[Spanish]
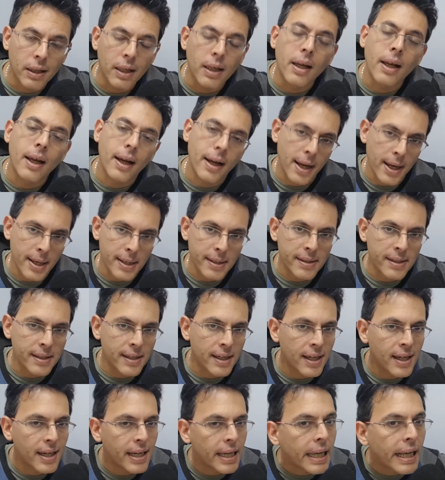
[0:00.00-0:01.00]
en La
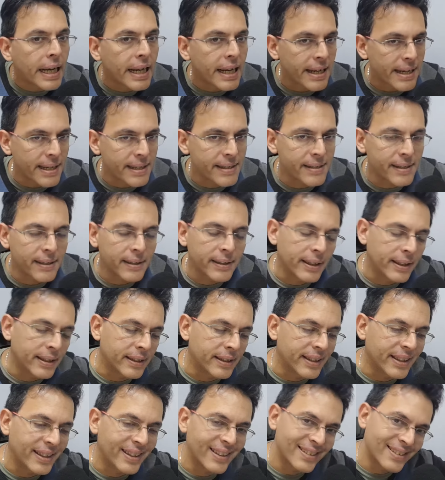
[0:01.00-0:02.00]
Garza
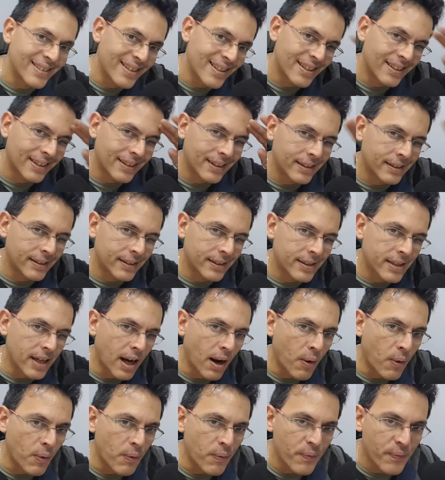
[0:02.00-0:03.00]
Resistente.
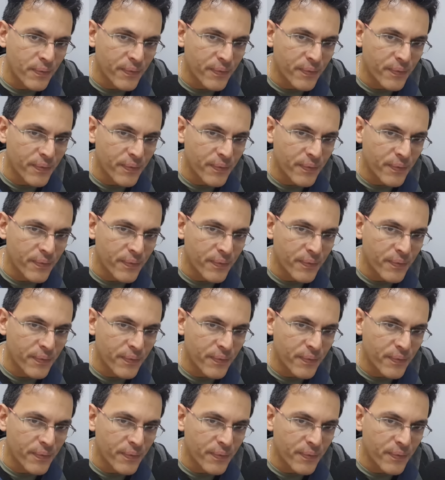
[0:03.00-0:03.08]
Chao.